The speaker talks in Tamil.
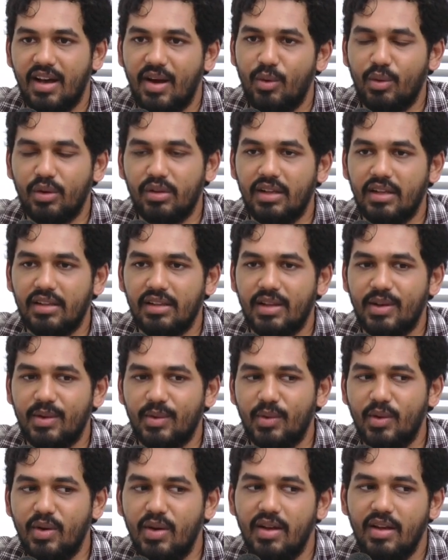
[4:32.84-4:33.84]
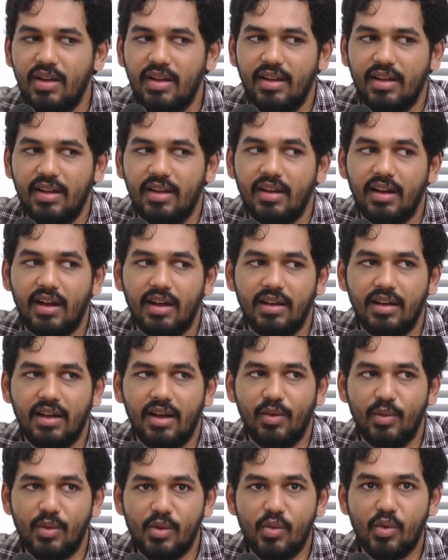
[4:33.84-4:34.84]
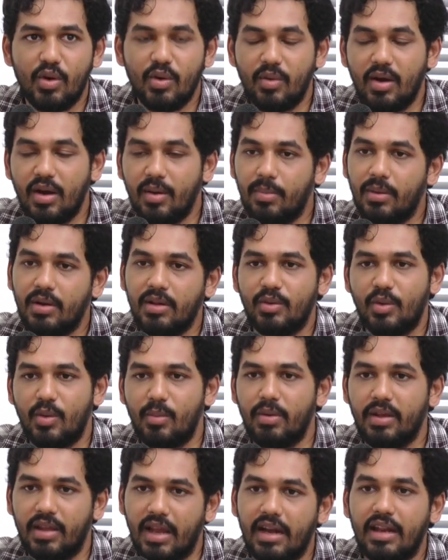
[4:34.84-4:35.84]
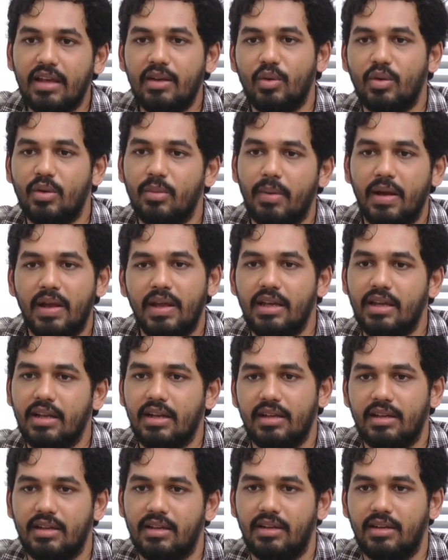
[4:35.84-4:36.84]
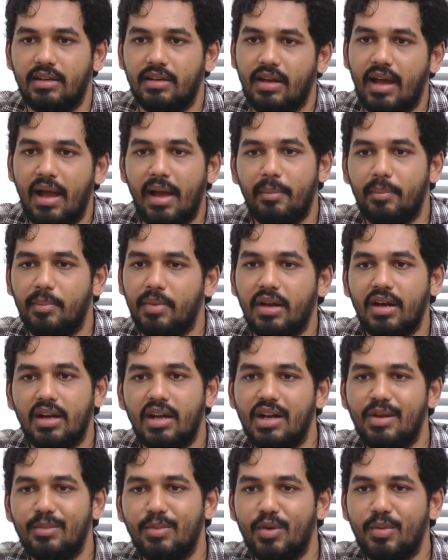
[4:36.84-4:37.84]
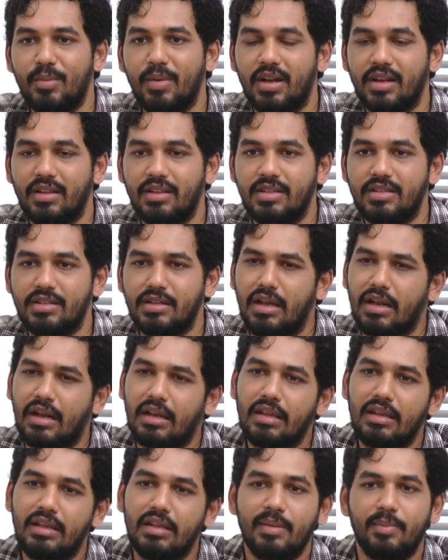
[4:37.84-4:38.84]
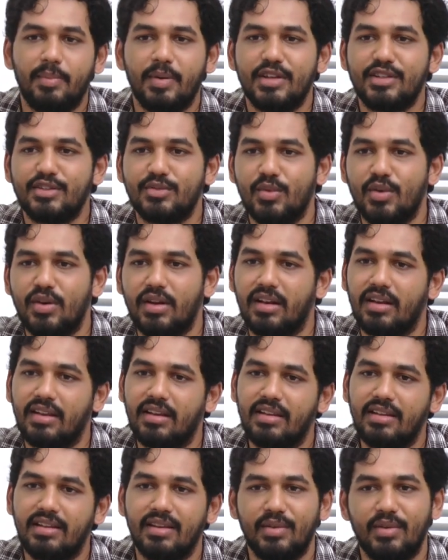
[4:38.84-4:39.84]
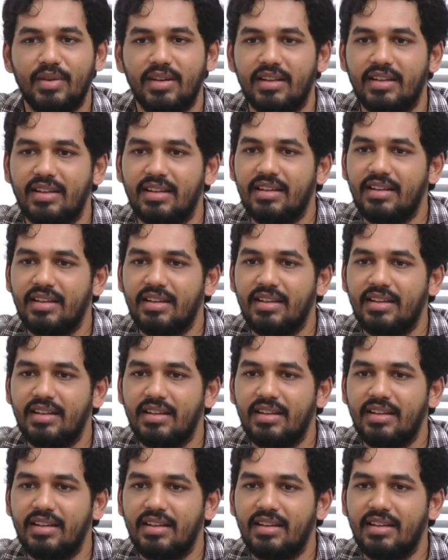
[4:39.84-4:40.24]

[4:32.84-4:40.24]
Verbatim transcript: அவர்தான் தான் இருக்கும் அண்டு அவர் கூட ஒர்க் பண்ணது ரொம்ப எனக்கு ஒரு பயங்கர ஹாப்பியான அனுபவமாக இருந்துச்சு நிறைய பேசுவோம் நிறைய ஒரு